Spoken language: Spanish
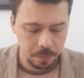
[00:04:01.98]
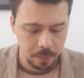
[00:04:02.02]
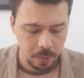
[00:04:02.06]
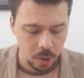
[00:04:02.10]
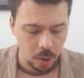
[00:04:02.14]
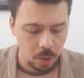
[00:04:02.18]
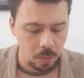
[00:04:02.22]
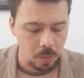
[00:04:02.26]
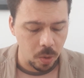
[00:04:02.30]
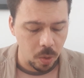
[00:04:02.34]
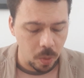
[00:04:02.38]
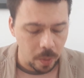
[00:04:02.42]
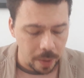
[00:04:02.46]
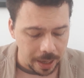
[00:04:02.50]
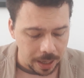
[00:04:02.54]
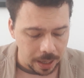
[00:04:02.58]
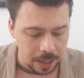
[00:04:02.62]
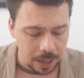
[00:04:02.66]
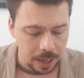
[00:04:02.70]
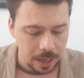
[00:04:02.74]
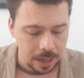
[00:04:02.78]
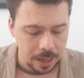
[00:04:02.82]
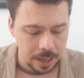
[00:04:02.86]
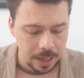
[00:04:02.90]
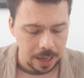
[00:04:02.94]

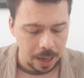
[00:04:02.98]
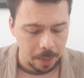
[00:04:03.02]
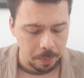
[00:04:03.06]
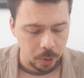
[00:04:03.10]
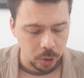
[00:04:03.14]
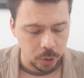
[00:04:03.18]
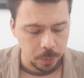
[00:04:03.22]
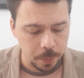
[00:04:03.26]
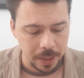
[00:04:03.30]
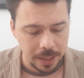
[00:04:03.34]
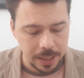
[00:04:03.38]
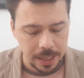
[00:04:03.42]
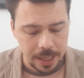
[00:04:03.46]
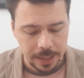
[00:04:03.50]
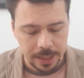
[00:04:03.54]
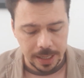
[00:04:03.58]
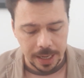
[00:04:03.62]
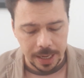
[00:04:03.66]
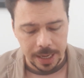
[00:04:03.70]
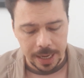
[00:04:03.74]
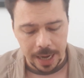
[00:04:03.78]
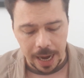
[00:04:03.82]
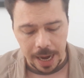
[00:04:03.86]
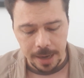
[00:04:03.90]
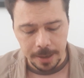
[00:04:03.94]
promover la prosperidad
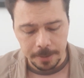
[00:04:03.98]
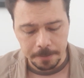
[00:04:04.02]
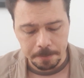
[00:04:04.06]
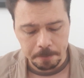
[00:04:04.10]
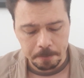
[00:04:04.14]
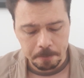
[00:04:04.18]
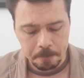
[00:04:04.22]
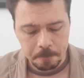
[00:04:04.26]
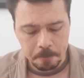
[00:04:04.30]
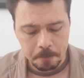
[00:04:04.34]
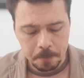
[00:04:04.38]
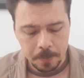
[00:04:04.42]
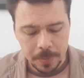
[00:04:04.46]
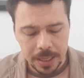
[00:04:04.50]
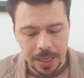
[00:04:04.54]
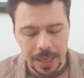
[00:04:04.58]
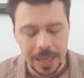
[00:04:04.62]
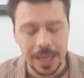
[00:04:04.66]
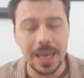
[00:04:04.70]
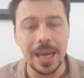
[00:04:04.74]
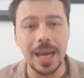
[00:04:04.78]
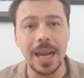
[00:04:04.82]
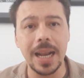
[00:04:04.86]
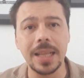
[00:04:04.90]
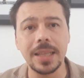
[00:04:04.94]
general
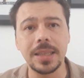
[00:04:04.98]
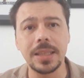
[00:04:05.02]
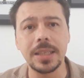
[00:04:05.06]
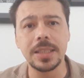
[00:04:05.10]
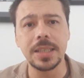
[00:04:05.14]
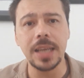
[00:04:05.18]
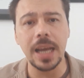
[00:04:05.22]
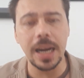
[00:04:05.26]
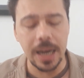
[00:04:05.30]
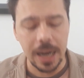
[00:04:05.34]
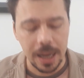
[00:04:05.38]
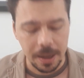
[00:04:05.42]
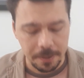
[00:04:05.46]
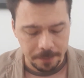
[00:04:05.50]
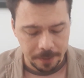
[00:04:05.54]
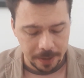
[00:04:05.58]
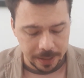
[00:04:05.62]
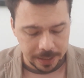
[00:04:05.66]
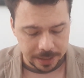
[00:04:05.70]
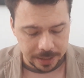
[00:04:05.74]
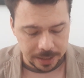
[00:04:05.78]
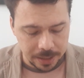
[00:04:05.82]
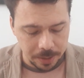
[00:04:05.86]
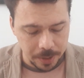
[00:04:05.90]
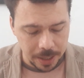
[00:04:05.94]
y garantizar la
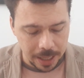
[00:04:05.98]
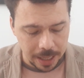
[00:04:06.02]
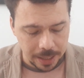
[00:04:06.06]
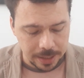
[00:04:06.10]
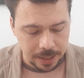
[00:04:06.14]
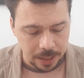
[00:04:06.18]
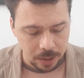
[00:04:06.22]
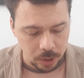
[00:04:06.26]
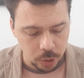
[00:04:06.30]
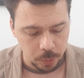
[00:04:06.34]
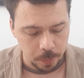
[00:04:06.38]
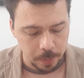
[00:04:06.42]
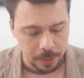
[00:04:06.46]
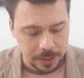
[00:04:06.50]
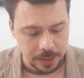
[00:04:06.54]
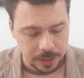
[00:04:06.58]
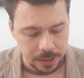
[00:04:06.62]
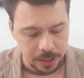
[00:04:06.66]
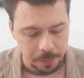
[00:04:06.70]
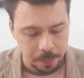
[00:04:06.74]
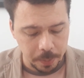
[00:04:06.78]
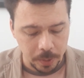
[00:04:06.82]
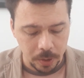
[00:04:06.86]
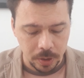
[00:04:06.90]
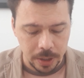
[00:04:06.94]
efectividad de los
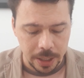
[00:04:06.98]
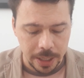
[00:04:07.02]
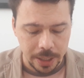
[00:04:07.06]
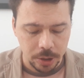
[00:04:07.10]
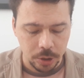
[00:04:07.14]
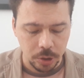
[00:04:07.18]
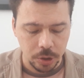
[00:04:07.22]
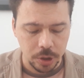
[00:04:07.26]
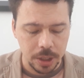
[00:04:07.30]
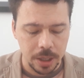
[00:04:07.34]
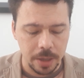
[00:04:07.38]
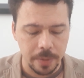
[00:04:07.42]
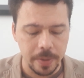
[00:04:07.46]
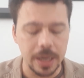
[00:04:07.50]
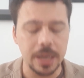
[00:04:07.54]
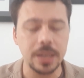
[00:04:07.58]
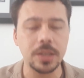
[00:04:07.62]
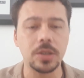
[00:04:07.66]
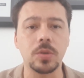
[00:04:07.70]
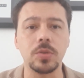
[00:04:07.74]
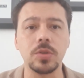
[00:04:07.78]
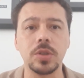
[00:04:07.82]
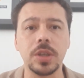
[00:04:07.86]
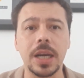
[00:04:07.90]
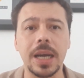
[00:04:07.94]
principios, derechos y deberes
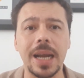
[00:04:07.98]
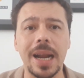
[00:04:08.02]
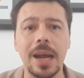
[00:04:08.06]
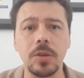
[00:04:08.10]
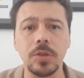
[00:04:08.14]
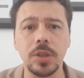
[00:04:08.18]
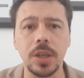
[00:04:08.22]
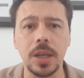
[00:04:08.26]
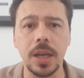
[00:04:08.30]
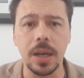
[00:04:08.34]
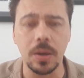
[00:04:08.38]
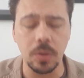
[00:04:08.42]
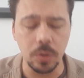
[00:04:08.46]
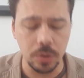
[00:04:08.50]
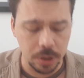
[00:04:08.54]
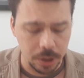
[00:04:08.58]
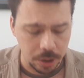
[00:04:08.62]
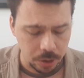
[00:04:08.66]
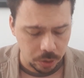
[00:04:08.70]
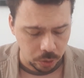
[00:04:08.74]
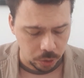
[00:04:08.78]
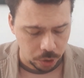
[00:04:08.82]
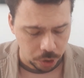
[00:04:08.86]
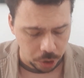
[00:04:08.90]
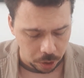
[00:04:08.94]
consagrados en la
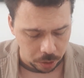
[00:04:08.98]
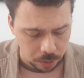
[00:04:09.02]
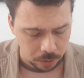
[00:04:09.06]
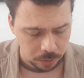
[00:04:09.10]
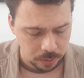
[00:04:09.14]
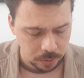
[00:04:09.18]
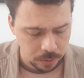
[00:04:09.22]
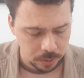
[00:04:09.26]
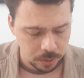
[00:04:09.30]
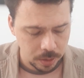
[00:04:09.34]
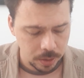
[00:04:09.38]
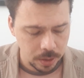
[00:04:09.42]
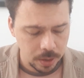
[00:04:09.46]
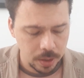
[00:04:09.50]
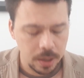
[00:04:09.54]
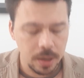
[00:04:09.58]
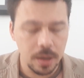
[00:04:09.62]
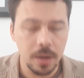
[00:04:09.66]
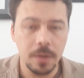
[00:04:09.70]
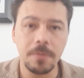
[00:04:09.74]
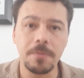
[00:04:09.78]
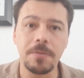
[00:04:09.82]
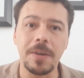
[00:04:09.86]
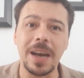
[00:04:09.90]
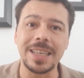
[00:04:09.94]
Constitución
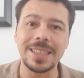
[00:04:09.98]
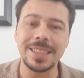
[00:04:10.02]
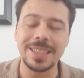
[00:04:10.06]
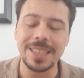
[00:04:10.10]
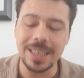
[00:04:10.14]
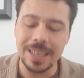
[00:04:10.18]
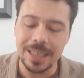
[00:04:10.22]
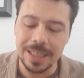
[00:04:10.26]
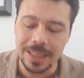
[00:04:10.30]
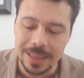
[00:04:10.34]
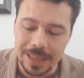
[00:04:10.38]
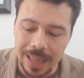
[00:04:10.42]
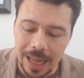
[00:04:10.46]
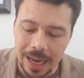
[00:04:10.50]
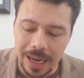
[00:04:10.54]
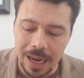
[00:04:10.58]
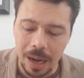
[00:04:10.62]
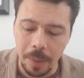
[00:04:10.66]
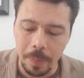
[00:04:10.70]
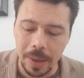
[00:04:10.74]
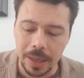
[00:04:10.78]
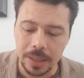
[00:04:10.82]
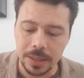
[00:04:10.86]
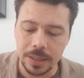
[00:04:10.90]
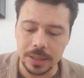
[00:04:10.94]
facilitar
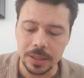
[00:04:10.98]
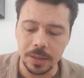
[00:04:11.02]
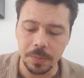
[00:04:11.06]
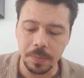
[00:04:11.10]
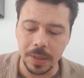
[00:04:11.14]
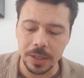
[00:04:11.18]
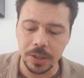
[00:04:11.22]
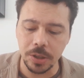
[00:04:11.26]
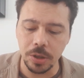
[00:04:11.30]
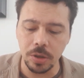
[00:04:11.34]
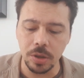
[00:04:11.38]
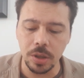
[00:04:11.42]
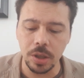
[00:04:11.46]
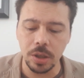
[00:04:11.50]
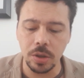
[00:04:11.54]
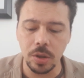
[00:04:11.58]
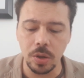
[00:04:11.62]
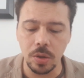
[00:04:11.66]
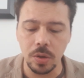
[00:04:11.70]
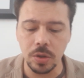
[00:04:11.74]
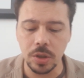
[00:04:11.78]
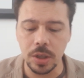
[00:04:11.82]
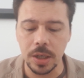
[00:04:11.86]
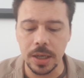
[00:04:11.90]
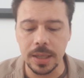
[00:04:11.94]
la participación de
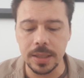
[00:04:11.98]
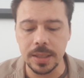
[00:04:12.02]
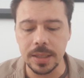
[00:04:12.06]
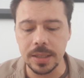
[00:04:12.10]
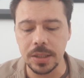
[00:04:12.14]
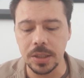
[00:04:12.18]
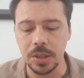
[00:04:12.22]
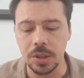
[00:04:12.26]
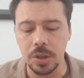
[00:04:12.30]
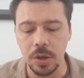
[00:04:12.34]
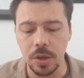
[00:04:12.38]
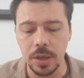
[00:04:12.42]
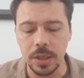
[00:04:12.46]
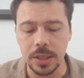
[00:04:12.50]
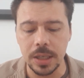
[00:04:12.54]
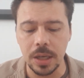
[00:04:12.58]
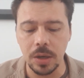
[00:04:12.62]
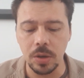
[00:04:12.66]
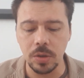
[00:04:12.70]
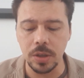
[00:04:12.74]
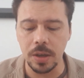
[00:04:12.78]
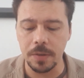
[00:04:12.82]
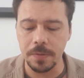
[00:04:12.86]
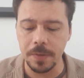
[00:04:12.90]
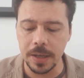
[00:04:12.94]
todos en las decisiones que
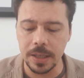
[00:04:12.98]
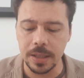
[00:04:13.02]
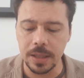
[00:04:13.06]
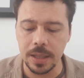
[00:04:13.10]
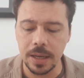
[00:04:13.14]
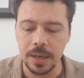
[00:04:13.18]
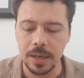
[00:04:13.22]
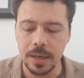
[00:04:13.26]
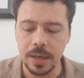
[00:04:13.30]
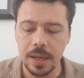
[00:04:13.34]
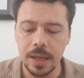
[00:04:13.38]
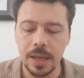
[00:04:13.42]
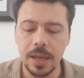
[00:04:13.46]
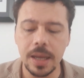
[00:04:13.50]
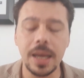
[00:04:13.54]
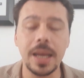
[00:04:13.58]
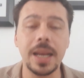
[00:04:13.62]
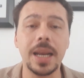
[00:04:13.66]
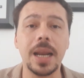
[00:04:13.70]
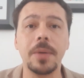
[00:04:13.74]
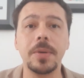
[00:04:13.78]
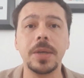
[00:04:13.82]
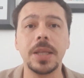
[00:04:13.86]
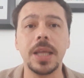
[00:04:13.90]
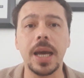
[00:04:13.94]
los afectan
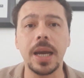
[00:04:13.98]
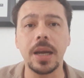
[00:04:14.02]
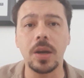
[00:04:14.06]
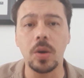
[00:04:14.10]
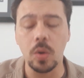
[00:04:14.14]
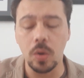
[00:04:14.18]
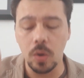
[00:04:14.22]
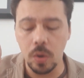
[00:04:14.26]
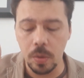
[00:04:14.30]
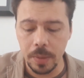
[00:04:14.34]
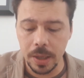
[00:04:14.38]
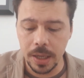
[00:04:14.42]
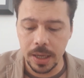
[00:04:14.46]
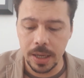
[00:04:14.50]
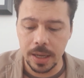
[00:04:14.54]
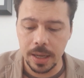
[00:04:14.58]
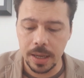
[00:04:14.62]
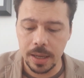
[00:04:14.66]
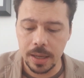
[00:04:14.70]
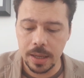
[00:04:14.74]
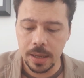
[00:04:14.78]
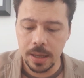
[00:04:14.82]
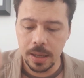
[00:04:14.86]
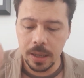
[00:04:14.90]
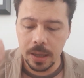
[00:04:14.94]
en la vida
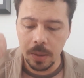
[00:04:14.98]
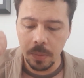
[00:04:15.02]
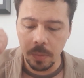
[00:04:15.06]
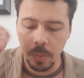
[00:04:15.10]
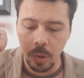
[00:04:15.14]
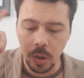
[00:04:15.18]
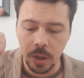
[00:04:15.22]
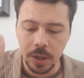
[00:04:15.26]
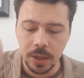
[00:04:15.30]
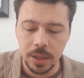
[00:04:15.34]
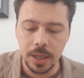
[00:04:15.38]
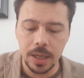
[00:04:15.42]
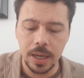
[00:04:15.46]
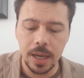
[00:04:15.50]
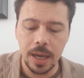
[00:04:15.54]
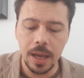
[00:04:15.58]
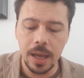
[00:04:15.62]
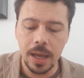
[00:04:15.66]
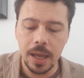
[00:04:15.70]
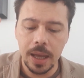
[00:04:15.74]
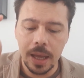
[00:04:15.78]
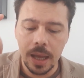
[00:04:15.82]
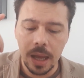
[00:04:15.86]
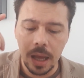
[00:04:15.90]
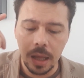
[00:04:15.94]
económica,
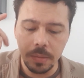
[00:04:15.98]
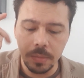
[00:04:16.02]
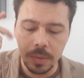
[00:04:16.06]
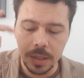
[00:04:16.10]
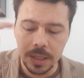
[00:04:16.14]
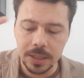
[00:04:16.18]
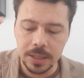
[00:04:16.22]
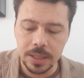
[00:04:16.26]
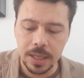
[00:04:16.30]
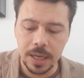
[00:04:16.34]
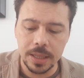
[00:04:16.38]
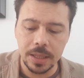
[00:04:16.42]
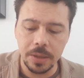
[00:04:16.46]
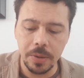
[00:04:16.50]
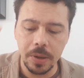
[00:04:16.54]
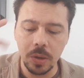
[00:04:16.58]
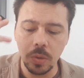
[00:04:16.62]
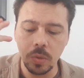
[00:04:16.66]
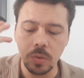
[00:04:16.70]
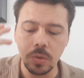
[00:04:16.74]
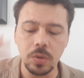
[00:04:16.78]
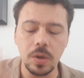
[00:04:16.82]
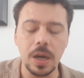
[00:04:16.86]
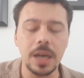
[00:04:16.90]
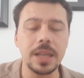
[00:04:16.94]
política, administrativa y
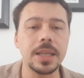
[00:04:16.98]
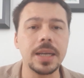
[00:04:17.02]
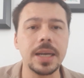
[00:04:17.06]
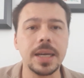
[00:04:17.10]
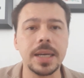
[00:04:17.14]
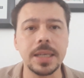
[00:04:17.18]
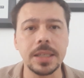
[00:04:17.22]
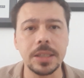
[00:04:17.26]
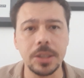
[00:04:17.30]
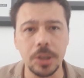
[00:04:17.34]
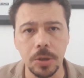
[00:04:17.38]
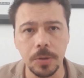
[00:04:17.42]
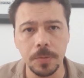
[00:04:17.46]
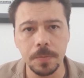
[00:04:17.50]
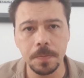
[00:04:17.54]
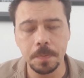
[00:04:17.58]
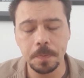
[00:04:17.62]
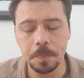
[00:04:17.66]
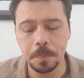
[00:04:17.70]
cultural de la nación.